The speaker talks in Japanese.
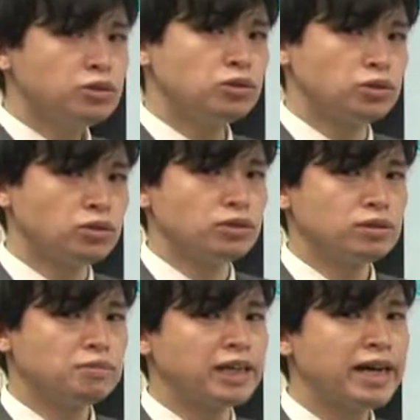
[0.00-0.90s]
業の
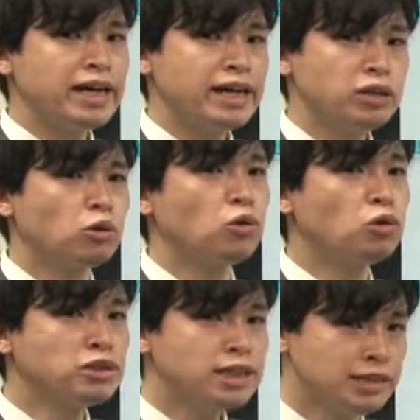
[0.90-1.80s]
経営の
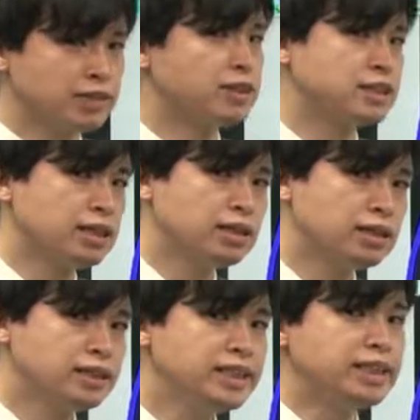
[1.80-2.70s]
コンサルティングですね。
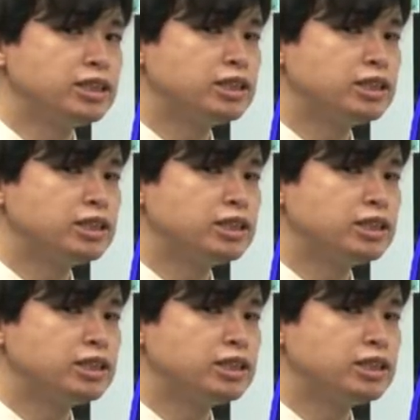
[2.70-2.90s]
に